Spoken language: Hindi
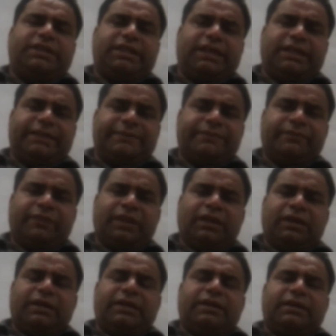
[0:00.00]
ये है
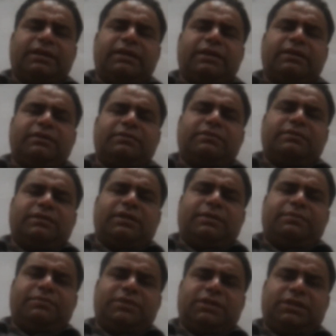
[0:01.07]

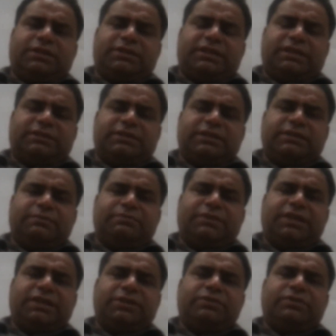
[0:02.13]
कि जरासीम
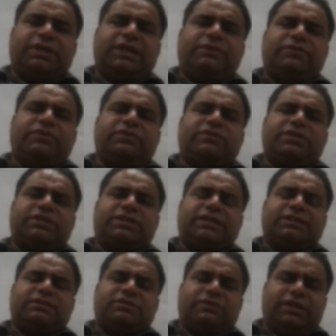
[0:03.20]
में जो है वो
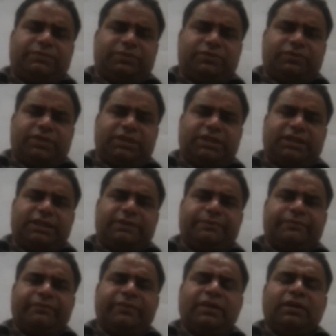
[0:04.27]
रेजिस्टेंस डेवलप हो गई है
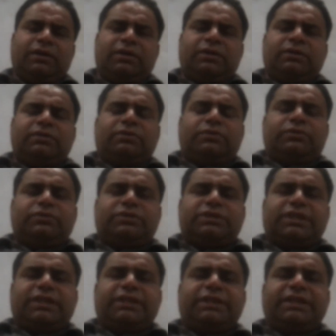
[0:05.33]
तो
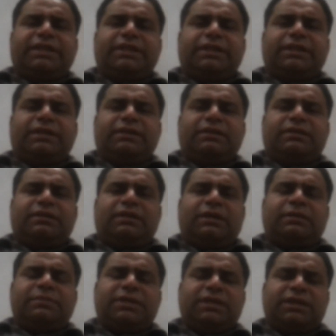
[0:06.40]
उसके लिए
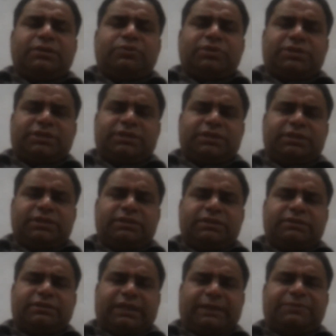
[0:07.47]
हमें कुछ
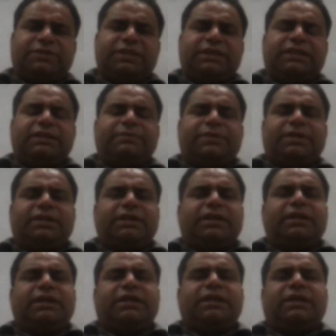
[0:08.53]
स्टेप्स लेने
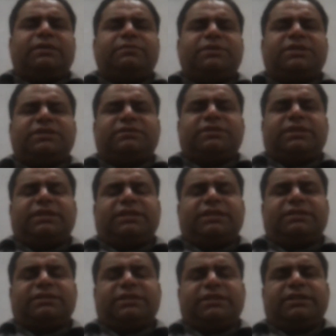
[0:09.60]
पड़ेंगे कि हम किस
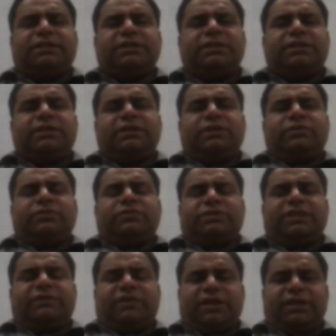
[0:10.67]
तरीके से
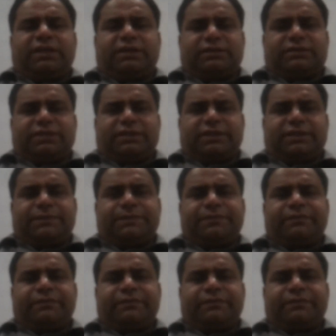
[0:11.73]
उनसे अवॉइड कर सकें